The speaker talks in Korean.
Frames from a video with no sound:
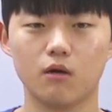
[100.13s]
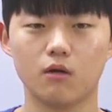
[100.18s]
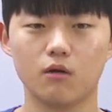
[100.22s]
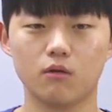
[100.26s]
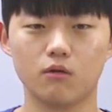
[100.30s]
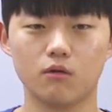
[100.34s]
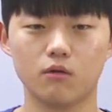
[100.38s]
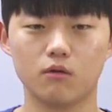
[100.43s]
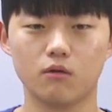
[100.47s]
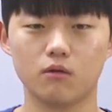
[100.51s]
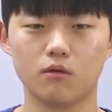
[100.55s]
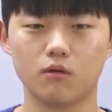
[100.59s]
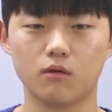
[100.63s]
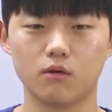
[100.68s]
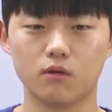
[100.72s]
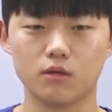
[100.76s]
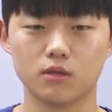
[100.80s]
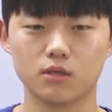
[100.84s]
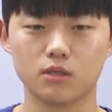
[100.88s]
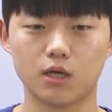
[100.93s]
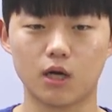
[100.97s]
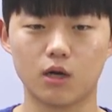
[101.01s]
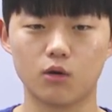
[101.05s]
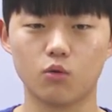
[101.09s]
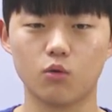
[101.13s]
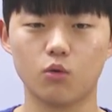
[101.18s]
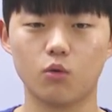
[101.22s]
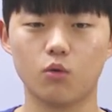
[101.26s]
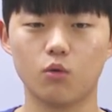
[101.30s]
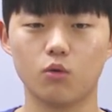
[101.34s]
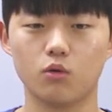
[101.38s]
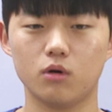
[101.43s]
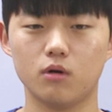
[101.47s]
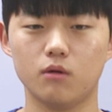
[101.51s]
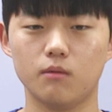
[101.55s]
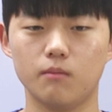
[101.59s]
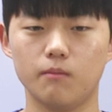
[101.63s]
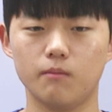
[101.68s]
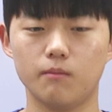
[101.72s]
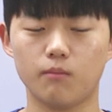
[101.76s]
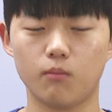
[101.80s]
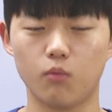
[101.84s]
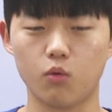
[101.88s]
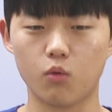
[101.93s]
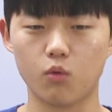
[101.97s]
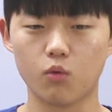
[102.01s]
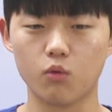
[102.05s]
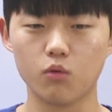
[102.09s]
어, 자료를
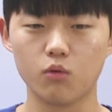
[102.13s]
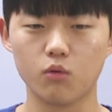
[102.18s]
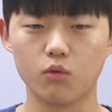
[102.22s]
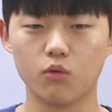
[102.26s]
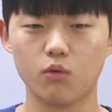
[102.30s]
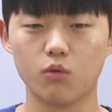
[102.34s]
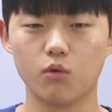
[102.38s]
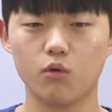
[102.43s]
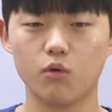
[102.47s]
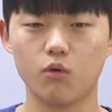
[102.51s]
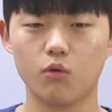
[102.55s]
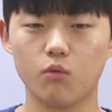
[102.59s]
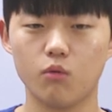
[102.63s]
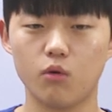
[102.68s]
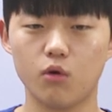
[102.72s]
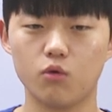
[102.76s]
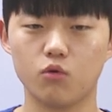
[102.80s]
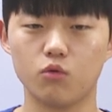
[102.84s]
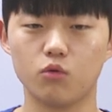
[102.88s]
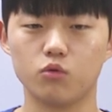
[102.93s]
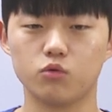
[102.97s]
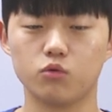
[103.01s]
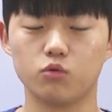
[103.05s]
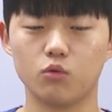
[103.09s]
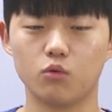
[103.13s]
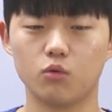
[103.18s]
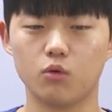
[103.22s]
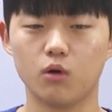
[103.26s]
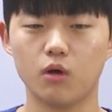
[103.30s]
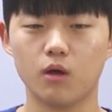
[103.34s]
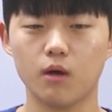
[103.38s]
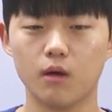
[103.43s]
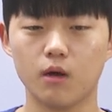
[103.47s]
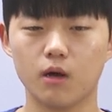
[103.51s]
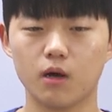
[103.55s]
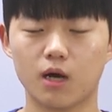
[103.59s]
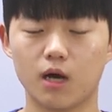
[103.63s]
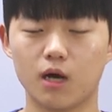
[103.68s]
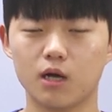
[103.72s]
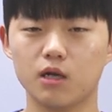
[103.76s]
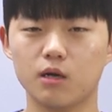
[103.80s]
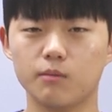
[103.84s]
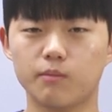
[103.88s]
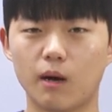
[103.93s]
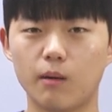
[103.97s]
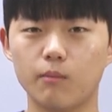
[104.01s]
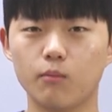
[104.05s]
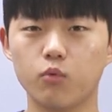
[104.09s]
보고 외우고 또
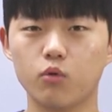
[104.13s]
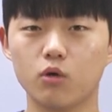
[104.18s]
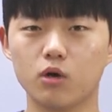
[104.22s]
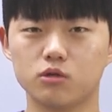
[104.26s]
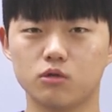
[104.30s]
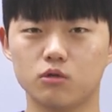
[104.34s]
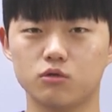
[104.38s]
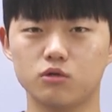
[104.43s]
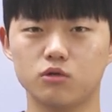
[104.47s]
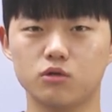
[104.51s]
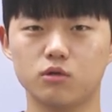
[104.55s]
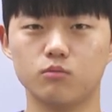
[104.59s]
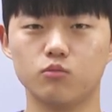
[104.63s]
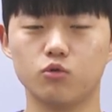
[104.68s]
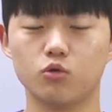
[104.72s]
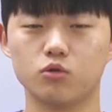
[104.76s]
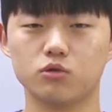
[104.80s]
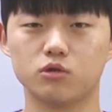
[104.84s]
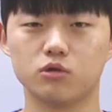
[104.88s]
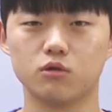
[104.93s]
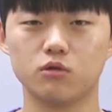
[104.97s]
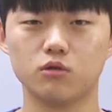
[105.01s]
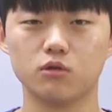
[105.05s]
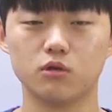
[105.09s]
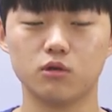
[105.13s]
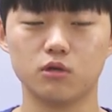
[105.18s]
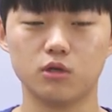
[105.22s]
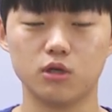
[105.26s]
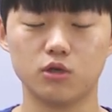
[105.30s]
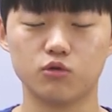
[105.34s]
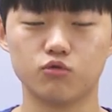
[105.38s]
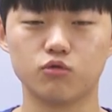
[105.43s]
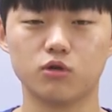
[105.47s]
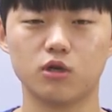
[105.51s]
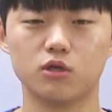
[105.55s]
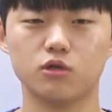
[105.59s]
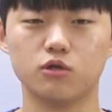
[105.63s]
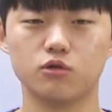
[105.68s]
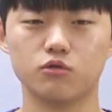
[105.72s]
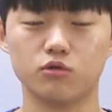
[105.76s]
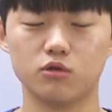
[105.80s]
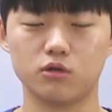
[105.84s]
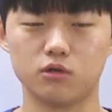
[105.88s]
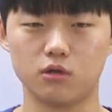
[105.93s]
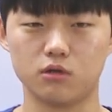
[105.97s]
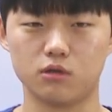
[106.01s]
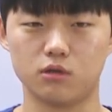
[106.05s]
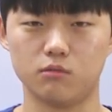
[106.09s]
강의를 반복해서 들음으로써 익숙해질 수
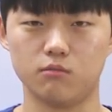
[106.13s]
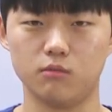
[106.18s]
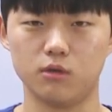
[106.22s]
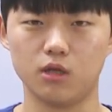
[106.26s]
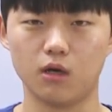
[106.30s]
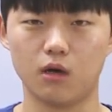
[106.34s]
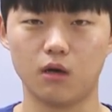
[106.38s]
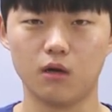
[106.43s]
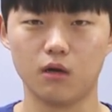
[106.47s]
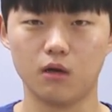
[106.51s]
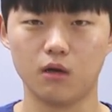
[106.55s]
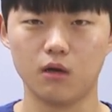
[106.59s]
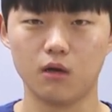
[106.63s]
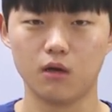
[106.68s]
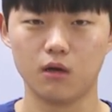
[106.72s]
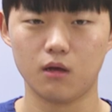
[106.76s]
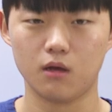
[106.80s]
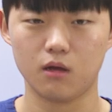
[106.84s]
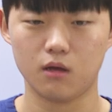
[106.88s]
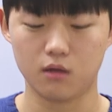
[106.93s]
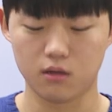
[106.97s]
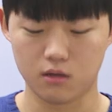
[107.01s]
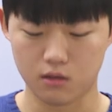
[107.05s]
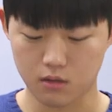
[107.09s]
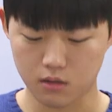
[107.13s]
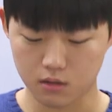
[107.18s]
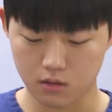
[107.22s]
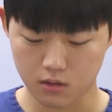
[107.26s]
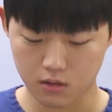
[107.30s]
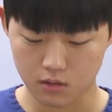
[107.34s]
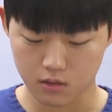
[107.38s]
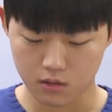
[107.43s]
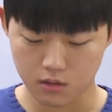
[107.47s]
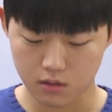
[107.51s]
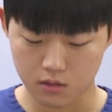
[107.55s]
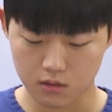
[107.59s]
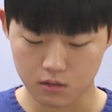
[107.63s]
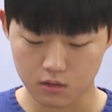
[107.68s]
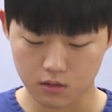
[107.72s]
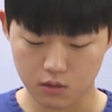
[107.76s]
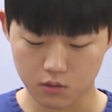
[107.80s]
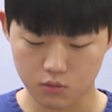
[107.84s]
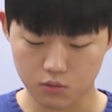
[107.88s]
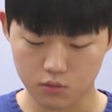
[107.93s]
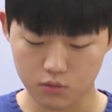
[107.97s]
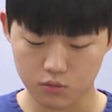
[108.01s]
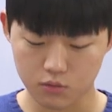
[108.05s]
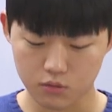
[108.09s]
있었습니다.
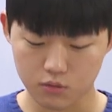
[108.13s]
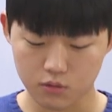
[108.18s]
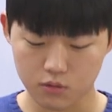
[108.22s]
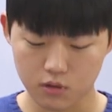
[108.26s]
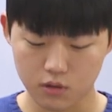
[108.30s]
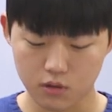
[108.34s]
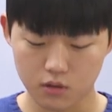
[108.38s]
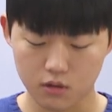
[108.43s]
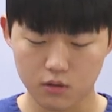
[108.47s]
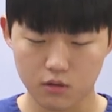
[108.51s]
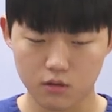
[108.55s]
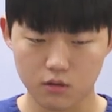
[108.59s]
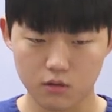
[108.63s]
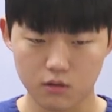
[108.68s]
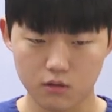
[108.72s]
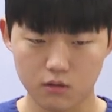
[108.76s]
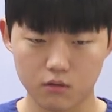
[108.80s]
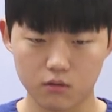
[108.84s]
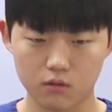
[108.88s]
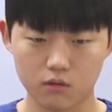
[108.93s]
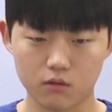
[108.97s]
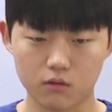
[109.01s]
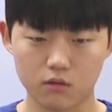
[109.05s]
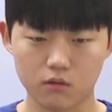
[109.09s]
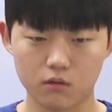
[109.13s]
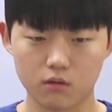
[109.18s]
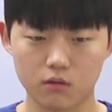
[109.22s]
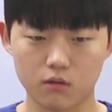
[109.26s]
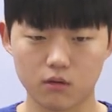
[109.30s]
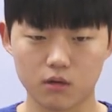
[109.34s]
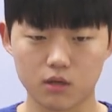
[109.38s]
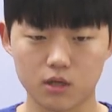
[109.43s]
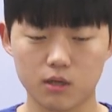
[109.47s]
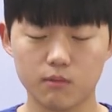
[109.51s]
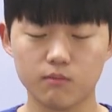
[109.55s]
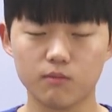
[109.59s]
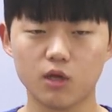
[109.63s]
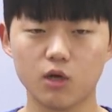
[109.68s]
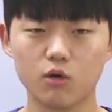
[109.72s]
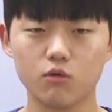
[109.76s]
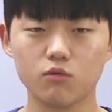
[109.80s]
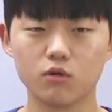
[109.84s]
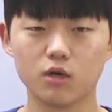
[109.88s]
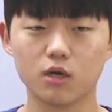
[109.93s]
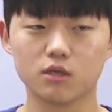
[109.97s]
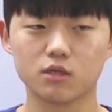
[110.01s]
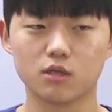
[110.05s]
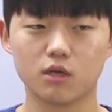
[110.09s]
그리고 어,
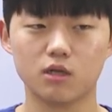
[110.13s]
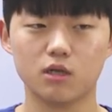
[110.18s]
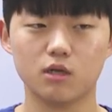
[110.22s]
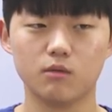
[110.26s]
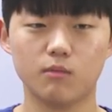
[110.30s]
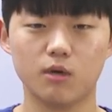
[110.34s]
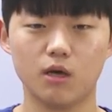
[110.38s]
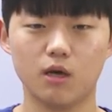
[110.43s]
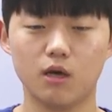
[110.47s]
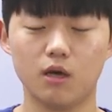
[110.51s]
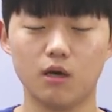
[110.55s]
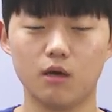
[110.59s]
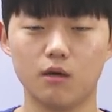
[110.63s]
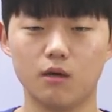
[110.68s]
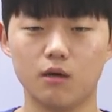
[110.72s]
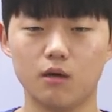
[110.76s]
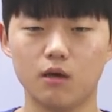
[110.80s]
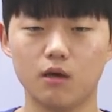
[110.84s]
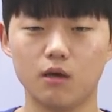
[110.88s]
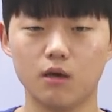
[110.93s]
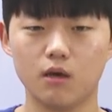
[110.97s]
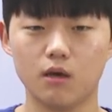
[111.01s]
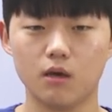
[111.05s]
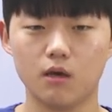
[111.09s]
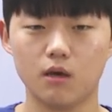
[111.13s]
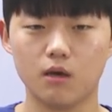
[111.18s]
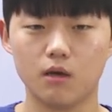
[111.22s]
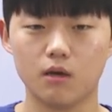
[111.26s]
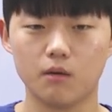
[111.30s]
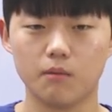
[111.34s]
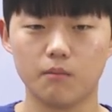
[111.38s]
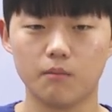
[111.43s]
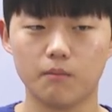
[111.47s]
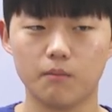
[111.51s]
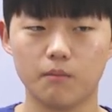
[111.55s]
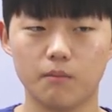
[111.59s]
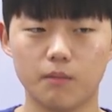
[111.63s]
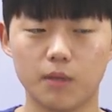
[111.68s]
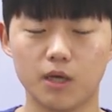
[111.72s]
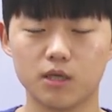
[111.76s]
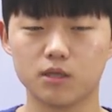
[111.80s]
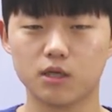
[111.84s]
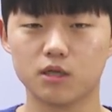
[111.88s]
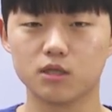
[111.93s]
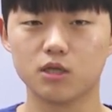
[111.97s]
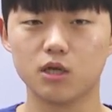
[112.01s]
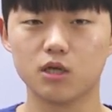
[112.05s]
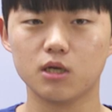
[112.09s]
김태훈 강사님의
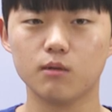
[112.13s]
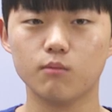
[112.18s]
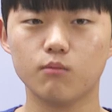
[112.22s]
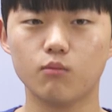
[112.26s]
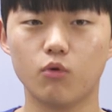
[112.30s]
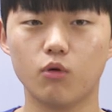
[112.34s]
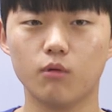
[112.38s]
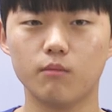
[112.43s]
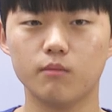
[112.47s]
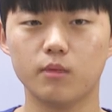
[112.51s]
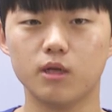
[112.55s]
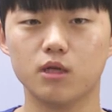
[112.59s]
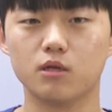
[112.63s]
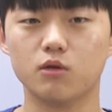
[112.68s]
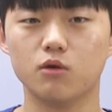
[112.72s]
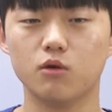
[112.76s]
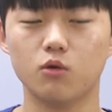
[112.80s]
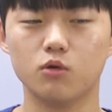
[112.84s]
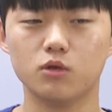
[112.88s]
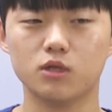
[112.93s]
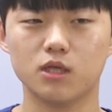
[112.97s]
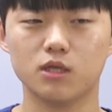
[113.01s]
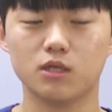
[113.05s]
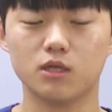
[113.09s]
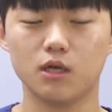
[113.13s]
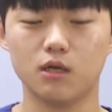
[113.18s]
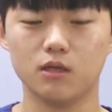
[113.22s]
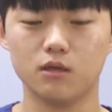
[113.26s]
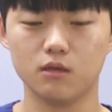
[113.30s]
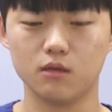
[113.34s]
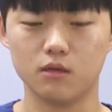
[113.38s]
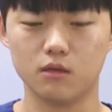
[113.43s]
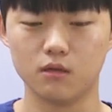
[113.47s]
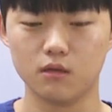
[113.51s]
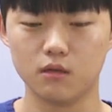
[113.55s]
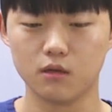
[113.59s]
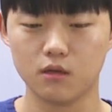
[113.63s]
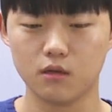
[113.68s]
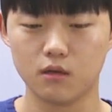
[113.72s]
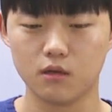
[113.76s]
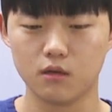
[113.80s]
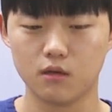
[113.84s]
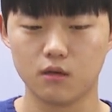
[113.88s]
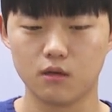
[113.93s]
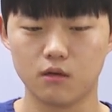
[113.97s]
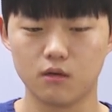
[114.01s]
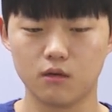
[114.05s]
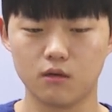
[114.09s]
배상 책임보험 및 근로자제에는
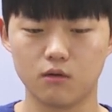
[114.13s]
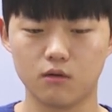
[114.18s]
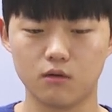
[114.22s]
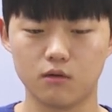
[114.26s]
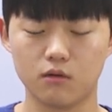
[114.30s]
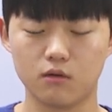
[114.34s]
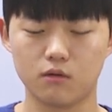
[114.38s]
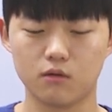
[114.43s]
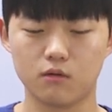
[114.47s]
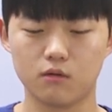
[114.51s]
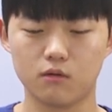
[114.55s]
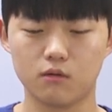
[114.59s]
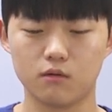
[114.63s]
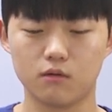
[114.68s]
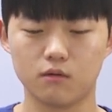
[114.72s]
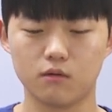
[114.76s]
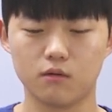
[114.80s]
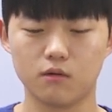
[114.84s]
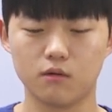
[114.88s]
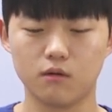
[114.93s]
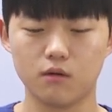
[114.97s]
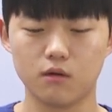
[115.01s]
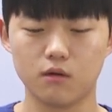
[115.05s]
어,